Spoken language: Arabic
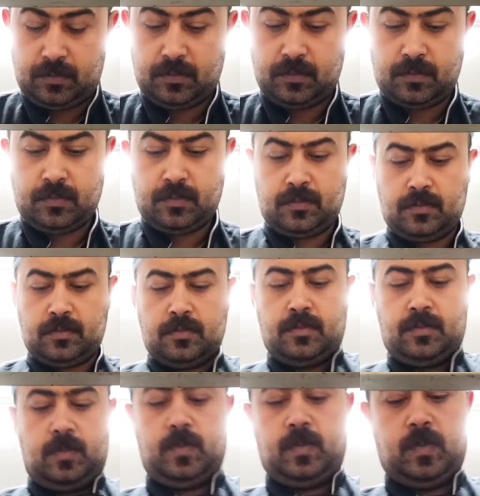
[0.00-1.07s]
الملح ده
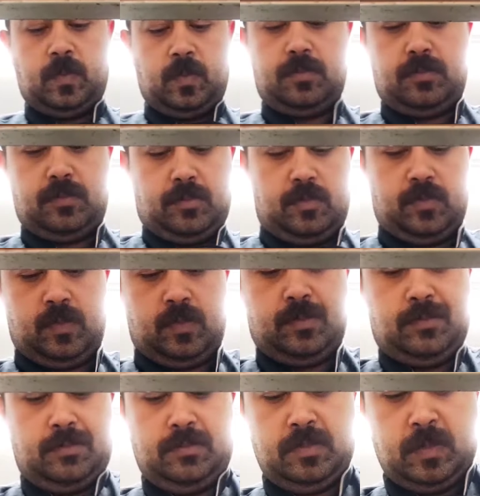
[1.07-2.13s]
بيدوب هيطلع
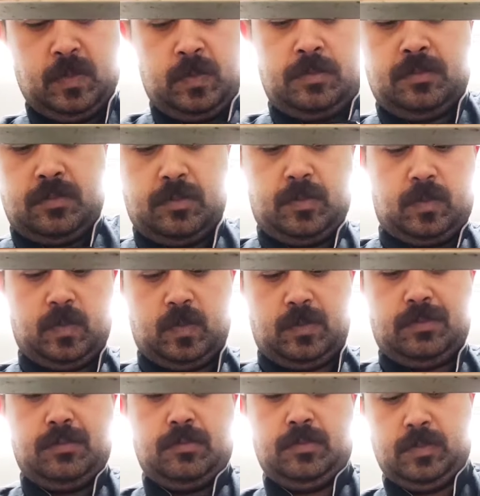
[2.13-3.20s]
معايا مالح
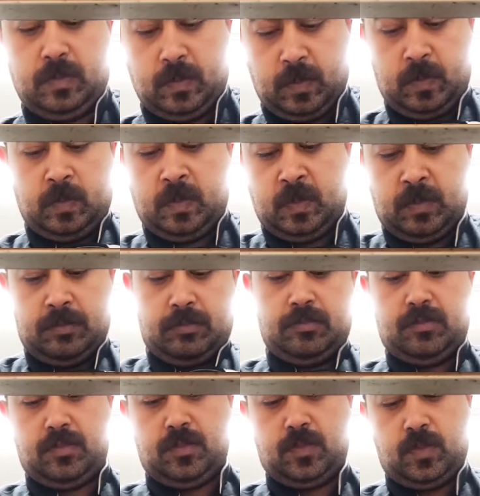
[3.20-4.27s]
وهيغطي على
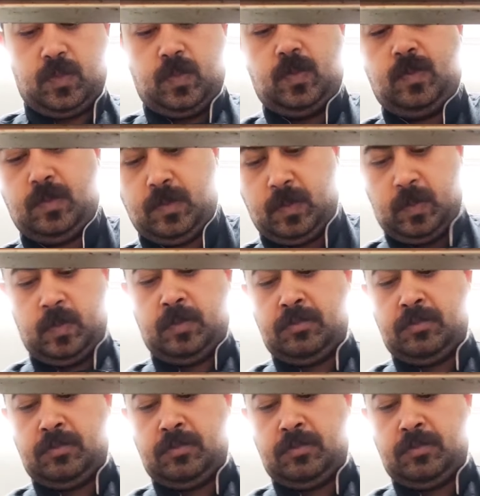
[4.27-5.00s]
تيست البهارات